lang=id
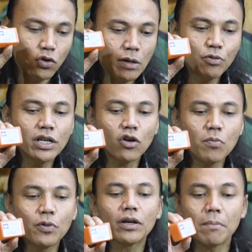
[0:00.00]
lu udah punya
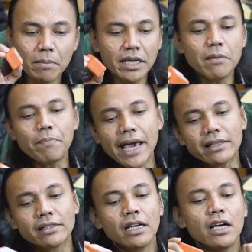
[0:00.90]
kompor mini
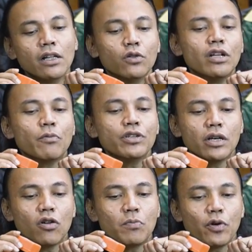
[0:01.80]
packs, lu udah
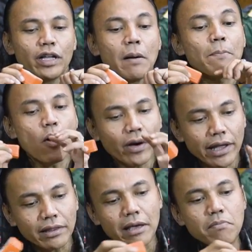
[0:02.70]
punya kompor yang
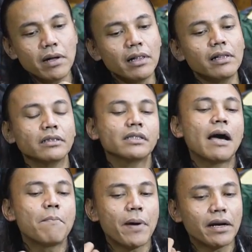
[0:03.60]
pocketable,
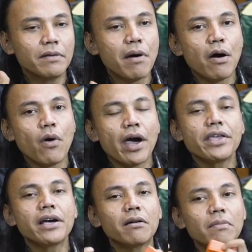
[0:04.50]
gampang
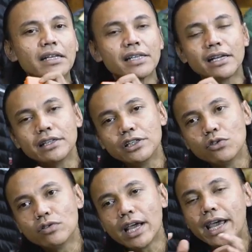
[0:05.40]
dibawanya, kemasannya
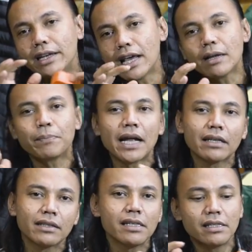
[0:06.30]
juga enak,
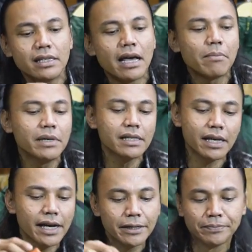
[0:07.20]
praktis, dinamis
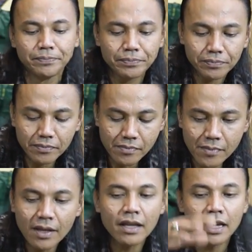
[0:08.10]
ya.
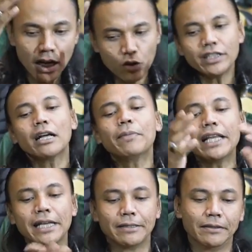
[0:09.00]
Lu tinggal
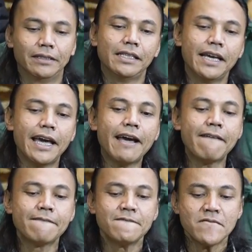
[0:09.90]
pilih, ya.
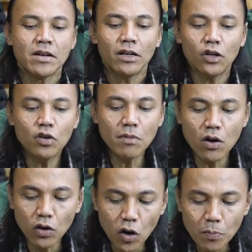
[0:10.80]
Lu
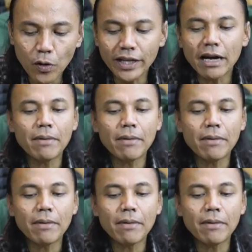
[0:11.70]
mau kompor